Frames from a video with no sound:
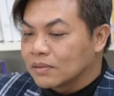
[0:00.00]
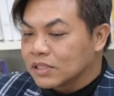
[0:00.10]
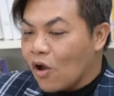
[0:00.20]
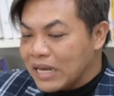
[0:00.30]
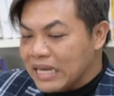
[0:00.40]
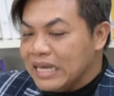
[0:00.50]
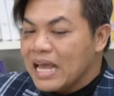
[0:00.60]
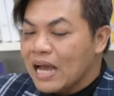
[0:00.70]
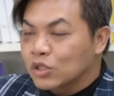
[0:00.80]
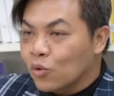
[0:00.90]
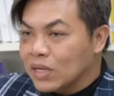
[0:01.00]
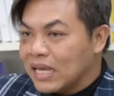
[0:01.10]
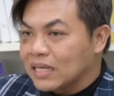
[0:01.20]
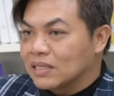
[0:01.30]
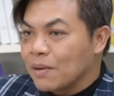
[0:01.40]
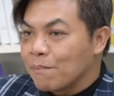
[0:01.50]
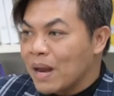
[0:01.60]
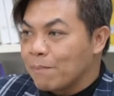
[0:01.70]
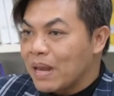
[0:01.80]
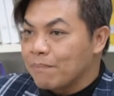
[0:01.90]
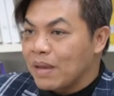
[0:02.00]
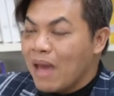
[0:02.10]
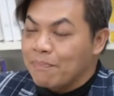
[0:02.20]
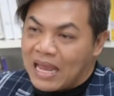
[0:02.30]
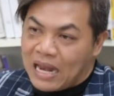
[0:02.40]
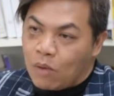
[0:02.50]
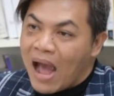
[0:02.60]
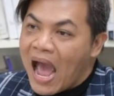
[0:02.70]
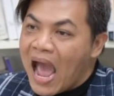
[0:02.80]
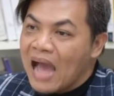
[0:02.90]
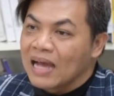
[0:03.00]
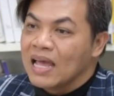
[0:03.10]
ตอนนี้เนี่ยธุรกิจมันเป็นไปแบบไหนแล้วบ้าง